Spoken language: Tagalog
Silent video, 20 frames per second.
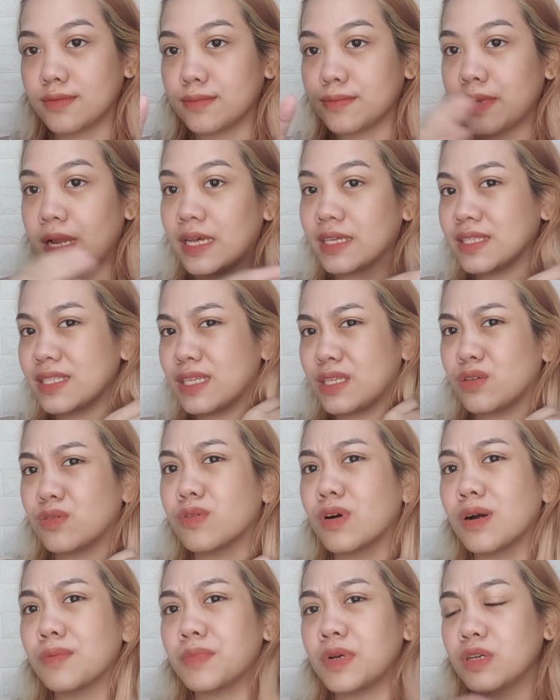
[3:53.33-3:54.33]
plastic
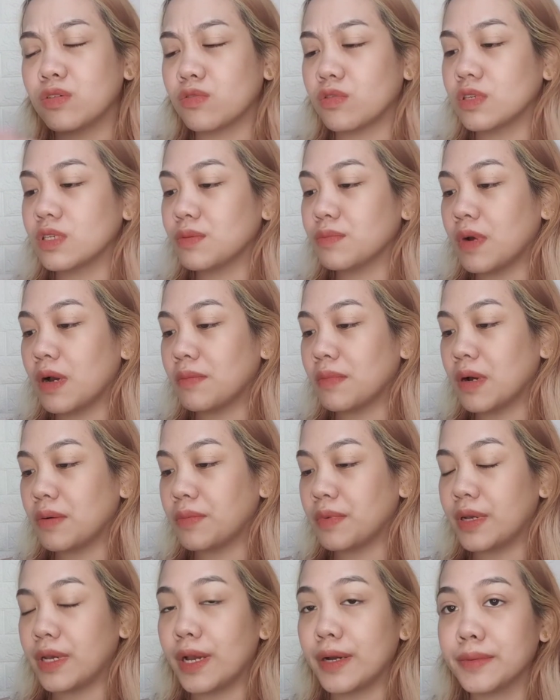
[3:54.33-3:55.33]
yung kamay ko kasi ba
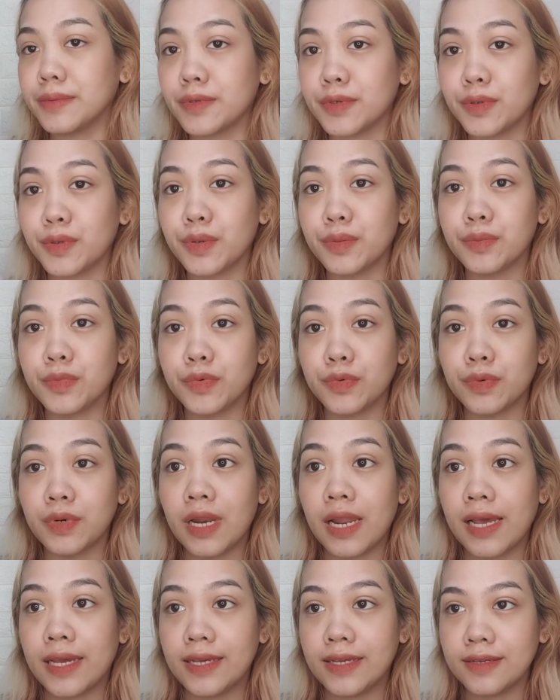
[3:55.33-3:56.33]
mamaya
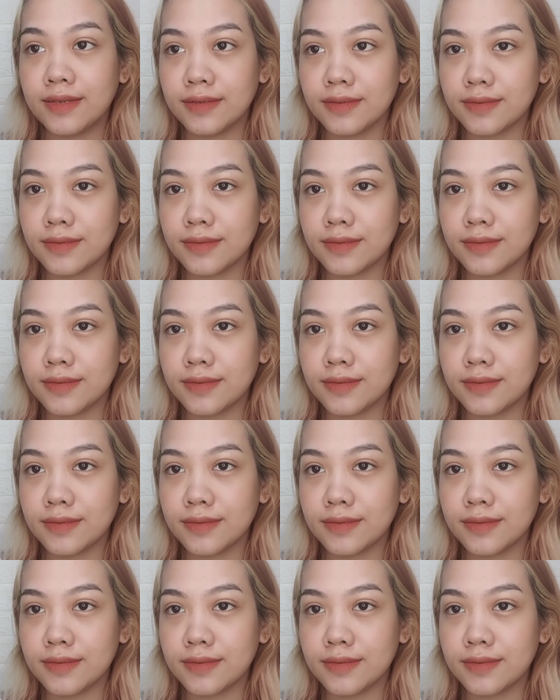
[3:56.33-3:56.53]
kumulay.